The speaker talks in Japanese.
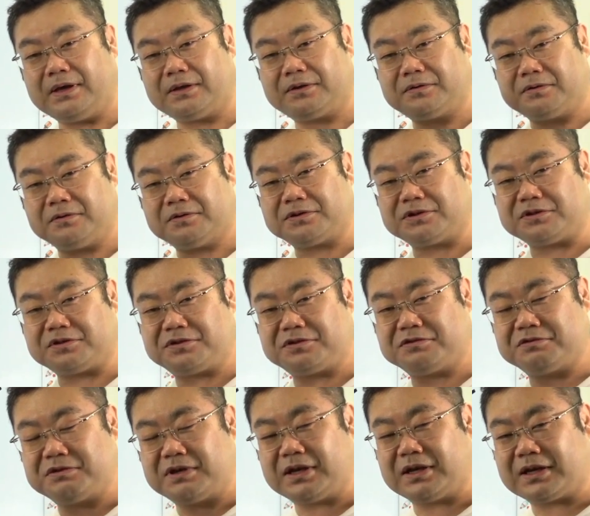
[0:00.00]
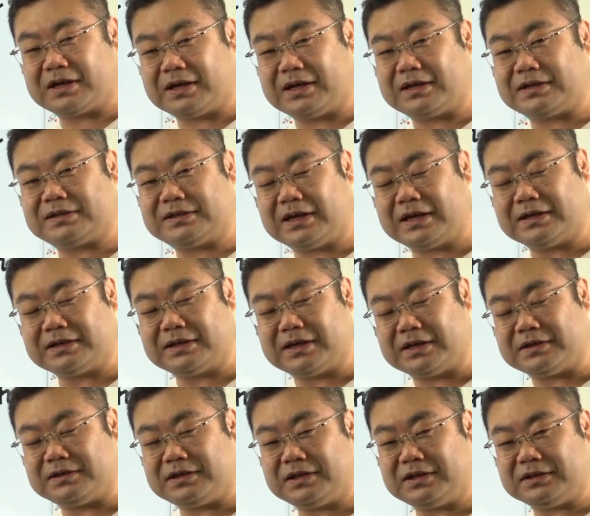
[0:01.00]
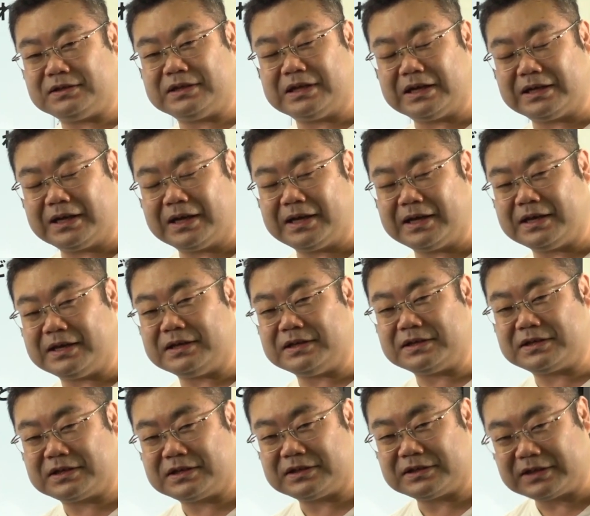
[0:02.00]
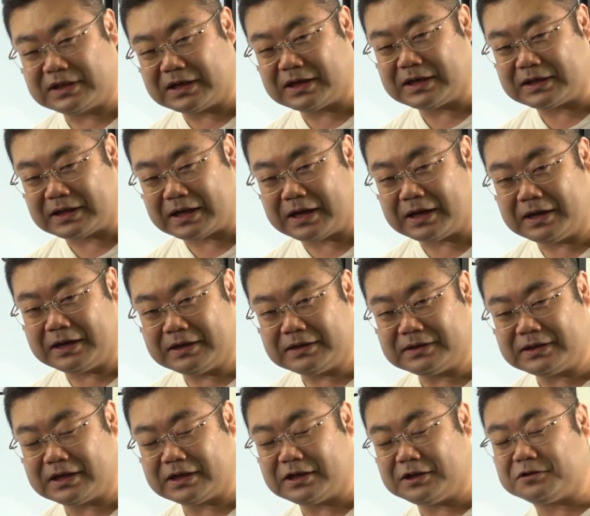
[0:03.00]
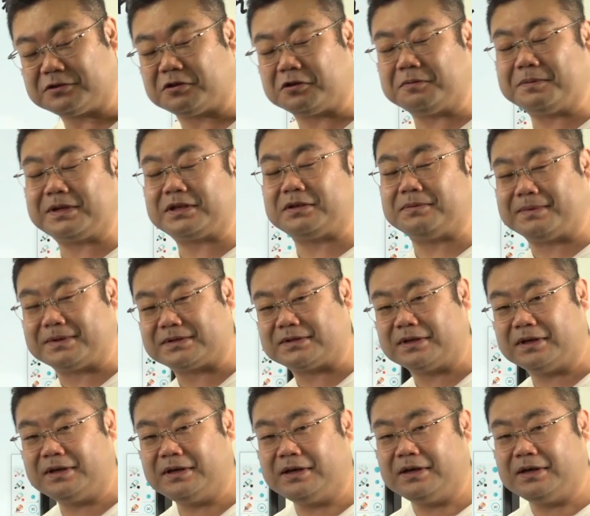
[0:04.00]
当時10円から3円に7円引き下げただけにとどまっています。